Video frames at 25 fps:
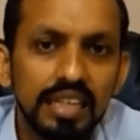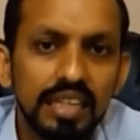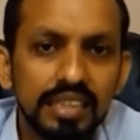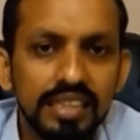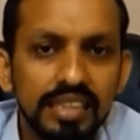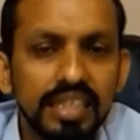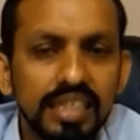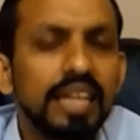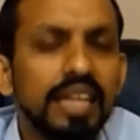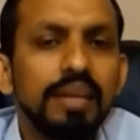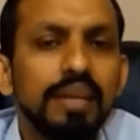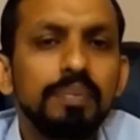
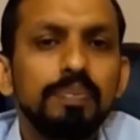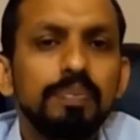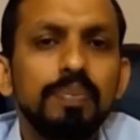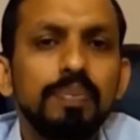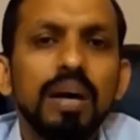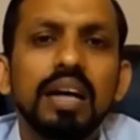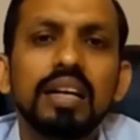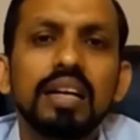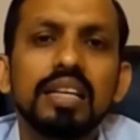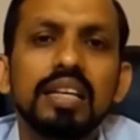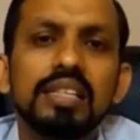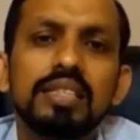ये
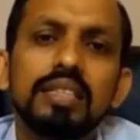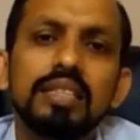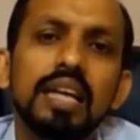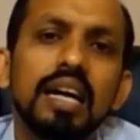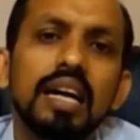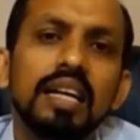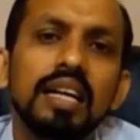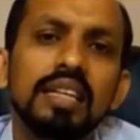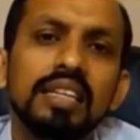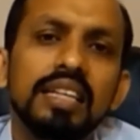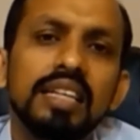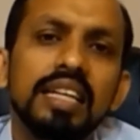
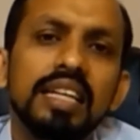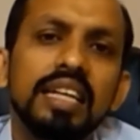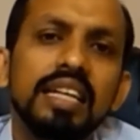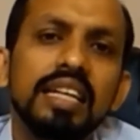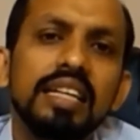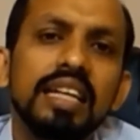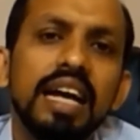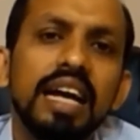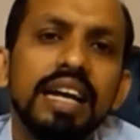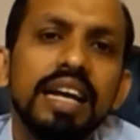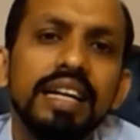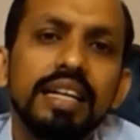पाकिस्तान ने
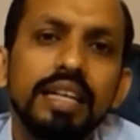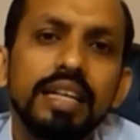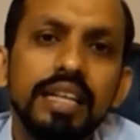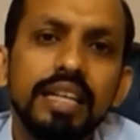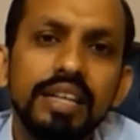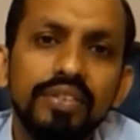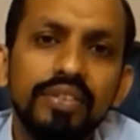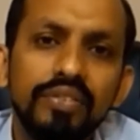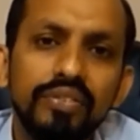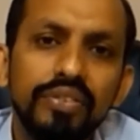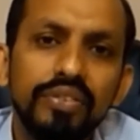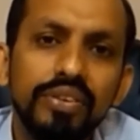
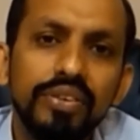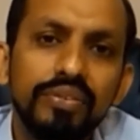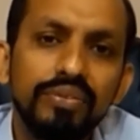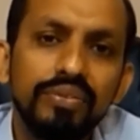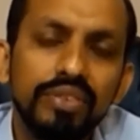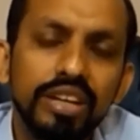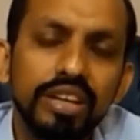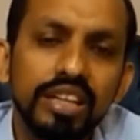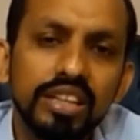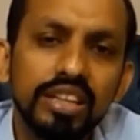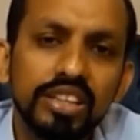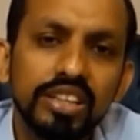
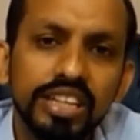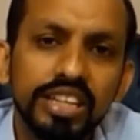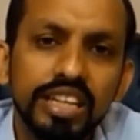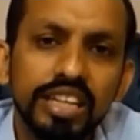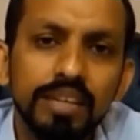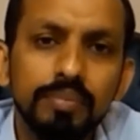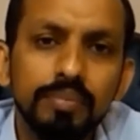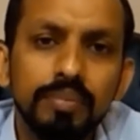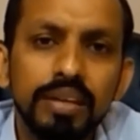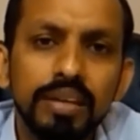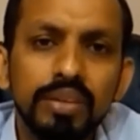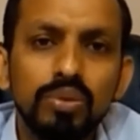
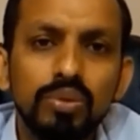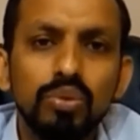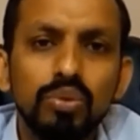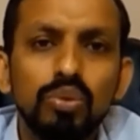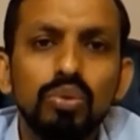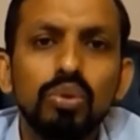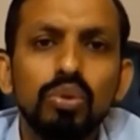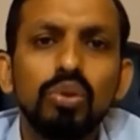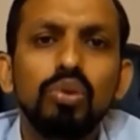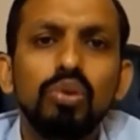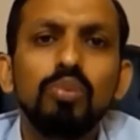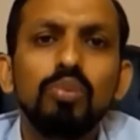1953 में
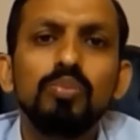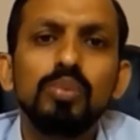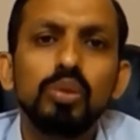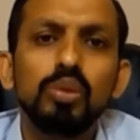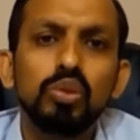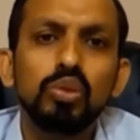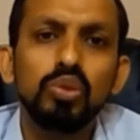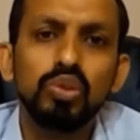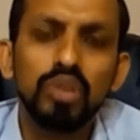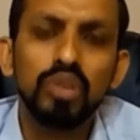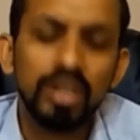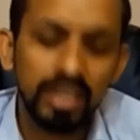दो
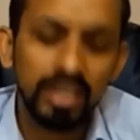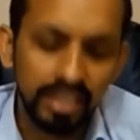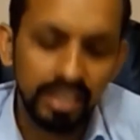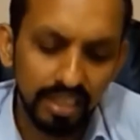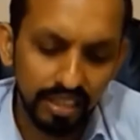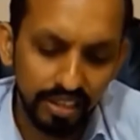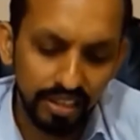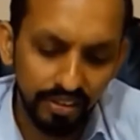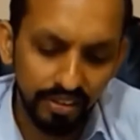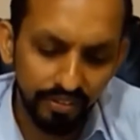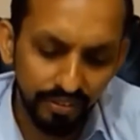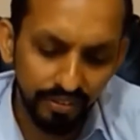म्यूचुअल
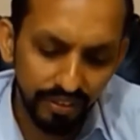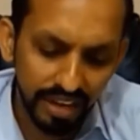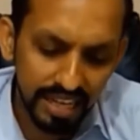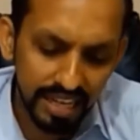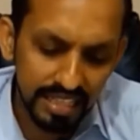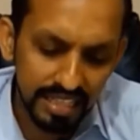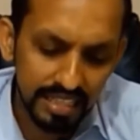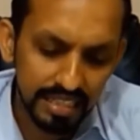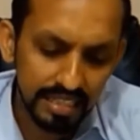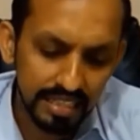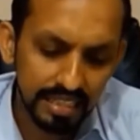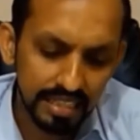
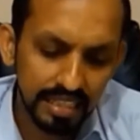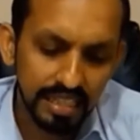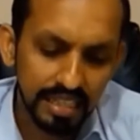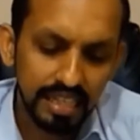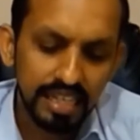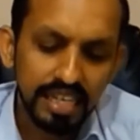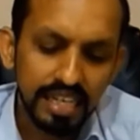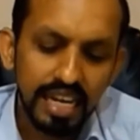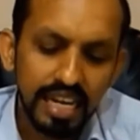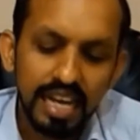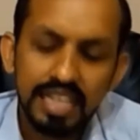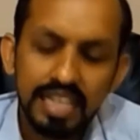डिफेंस
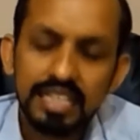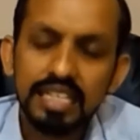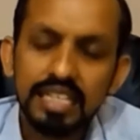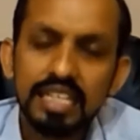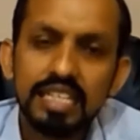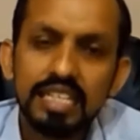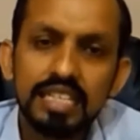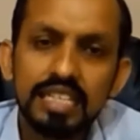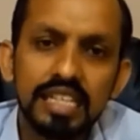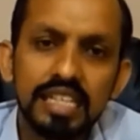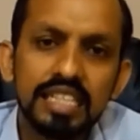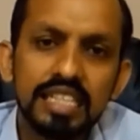
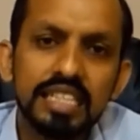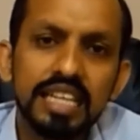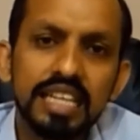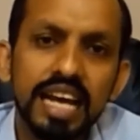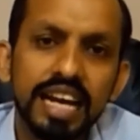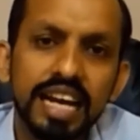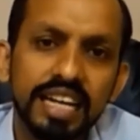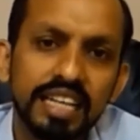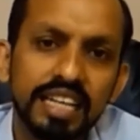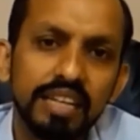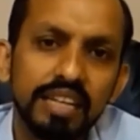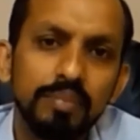असिस्टेंस
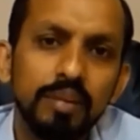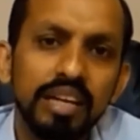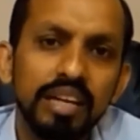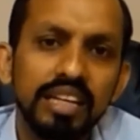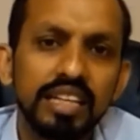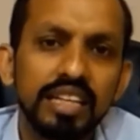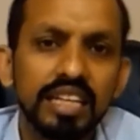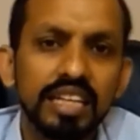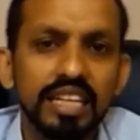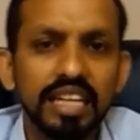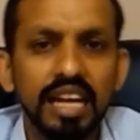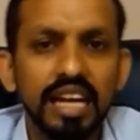एग्रीमेंट
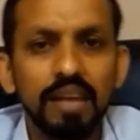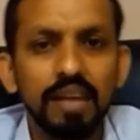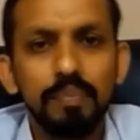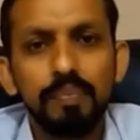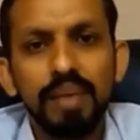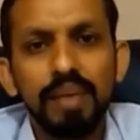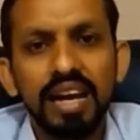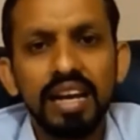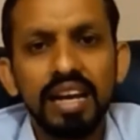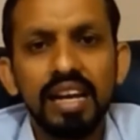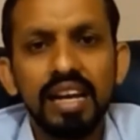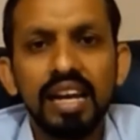की है
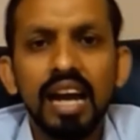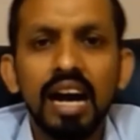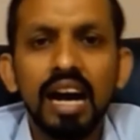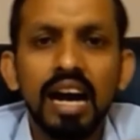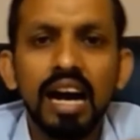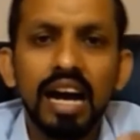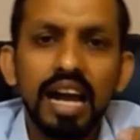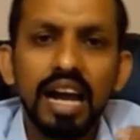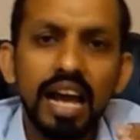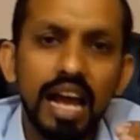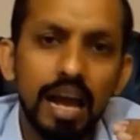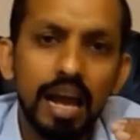पहला
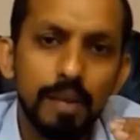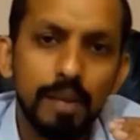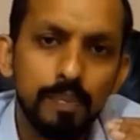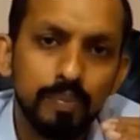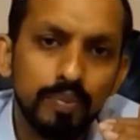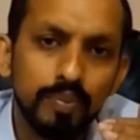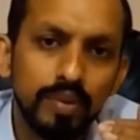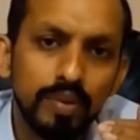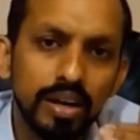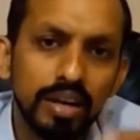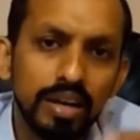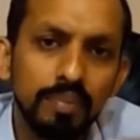
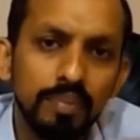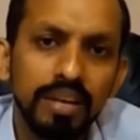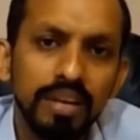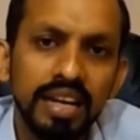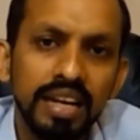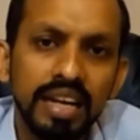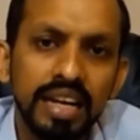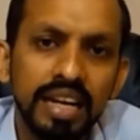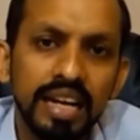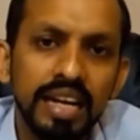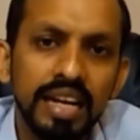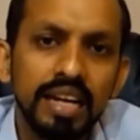अप्रैल
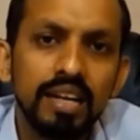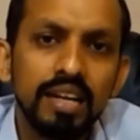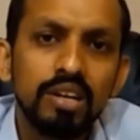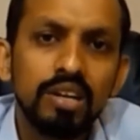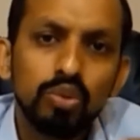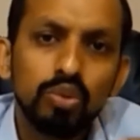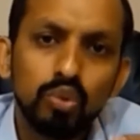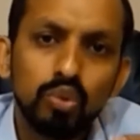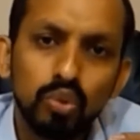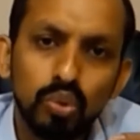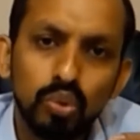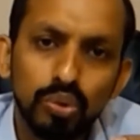में
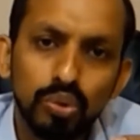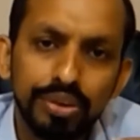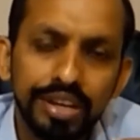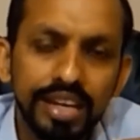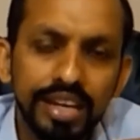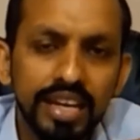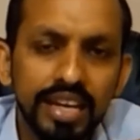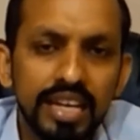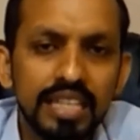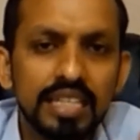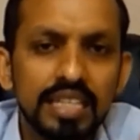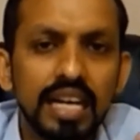
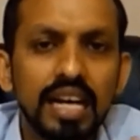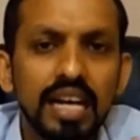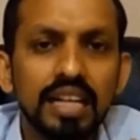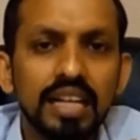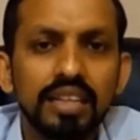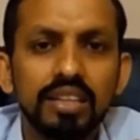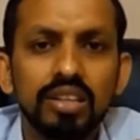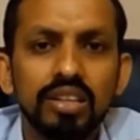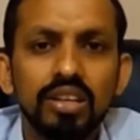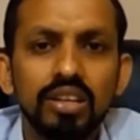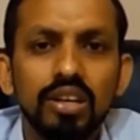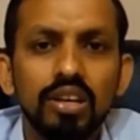तुर्की के
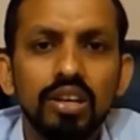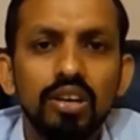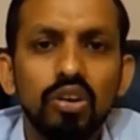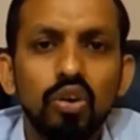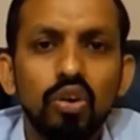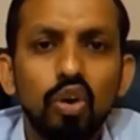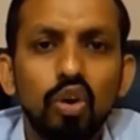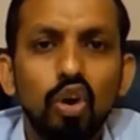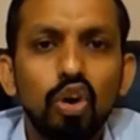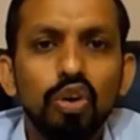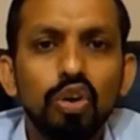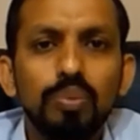साथ
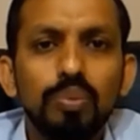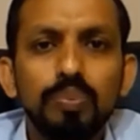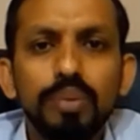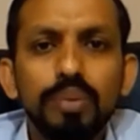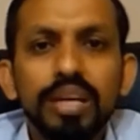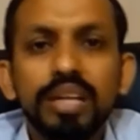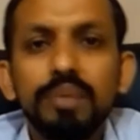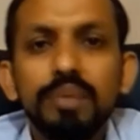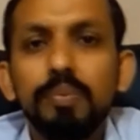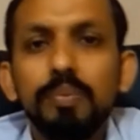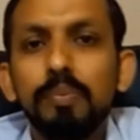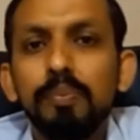और
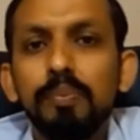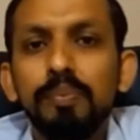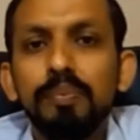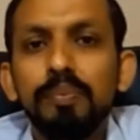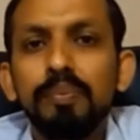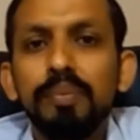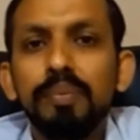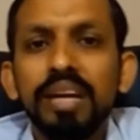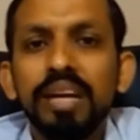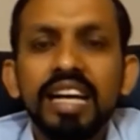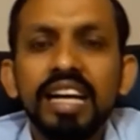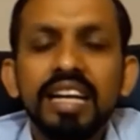फिर
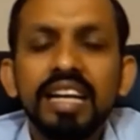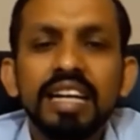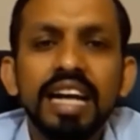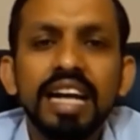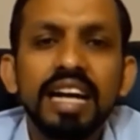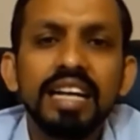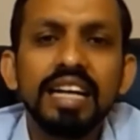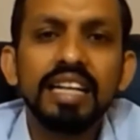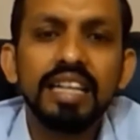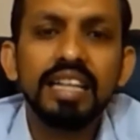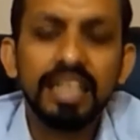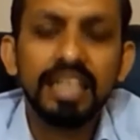मई
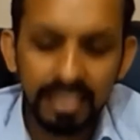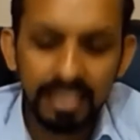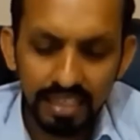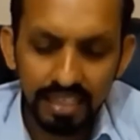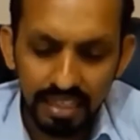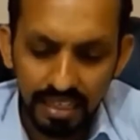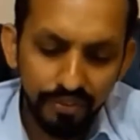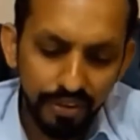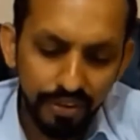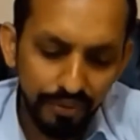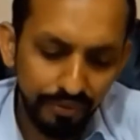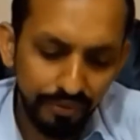
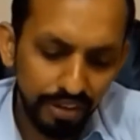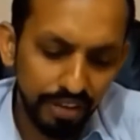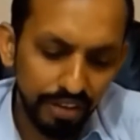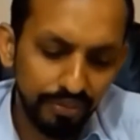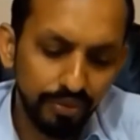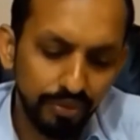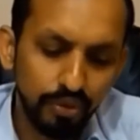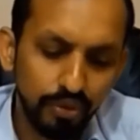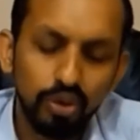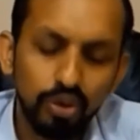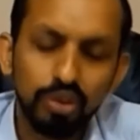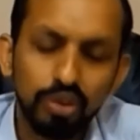
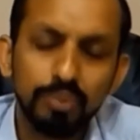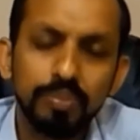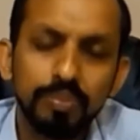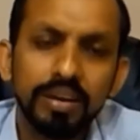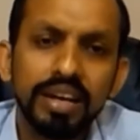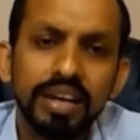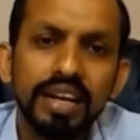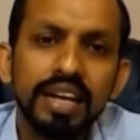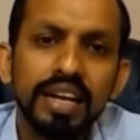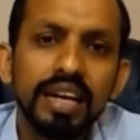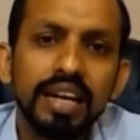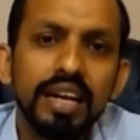1954
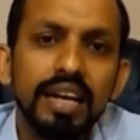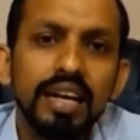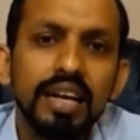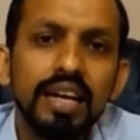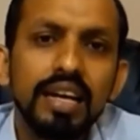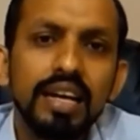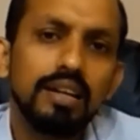में